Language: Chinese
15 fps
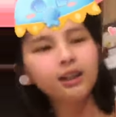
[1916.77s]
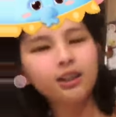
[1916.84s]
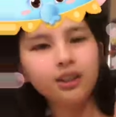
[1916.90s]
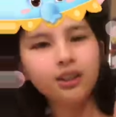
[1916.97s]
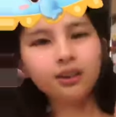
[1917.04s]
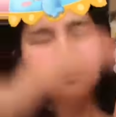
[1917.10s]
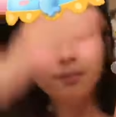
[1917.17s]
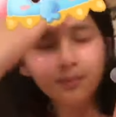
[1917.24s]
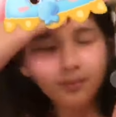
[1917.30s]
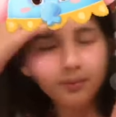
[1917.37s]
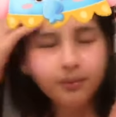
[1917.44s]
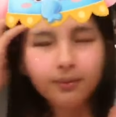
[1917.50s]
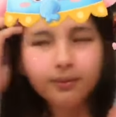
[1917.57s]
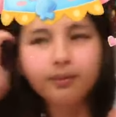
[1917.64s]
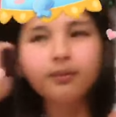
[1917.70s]
是，
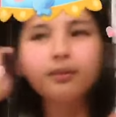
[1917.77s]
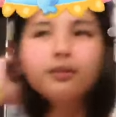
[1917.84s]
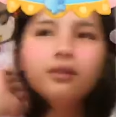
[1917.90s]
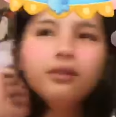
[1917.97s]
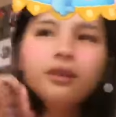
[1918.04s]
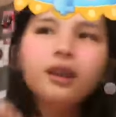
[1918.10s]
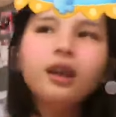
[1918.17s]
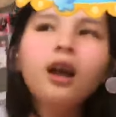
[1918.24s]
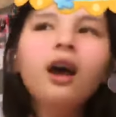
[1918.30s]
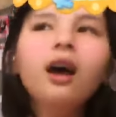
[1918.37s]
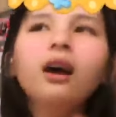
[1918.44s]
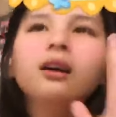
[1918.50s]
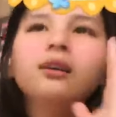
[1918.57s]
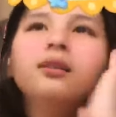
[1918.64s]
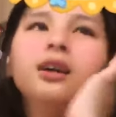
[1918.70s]

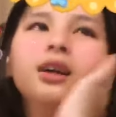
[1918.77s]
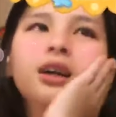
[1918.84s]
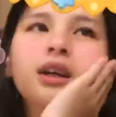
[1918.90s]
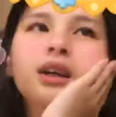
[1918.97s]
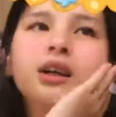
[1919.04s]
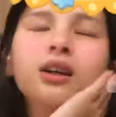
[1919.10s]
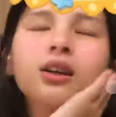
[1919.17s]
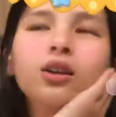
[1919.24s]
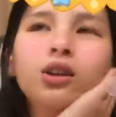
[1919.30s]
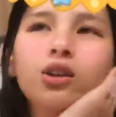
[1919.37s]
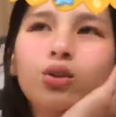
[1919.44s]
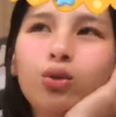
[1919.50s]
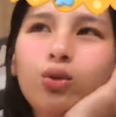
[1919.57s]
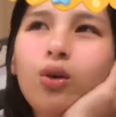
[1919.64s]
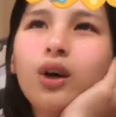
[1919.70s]
嗯，
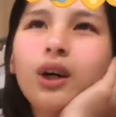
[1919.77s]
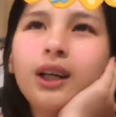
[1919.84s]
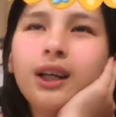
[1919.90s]
所